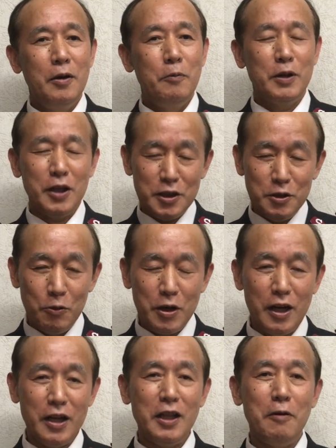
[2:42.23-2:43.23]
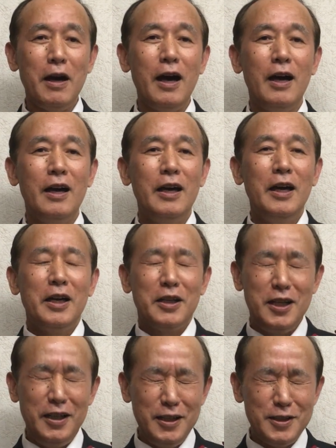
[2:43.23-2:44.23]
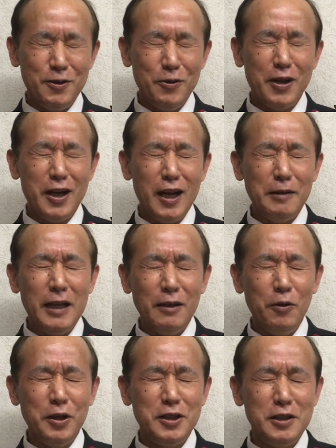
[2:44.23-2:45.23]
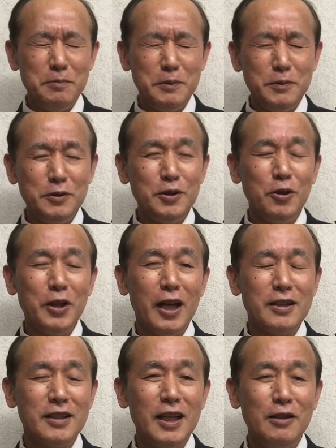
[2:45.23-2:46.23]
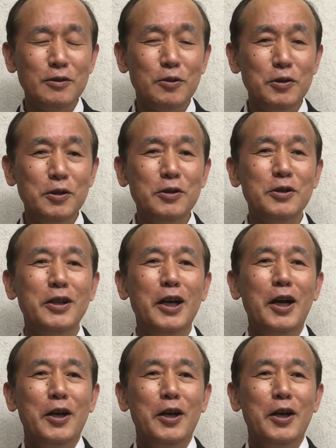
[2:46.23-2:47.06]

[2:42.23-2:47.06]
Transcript: 私の体はキリストの体の一部分となっているという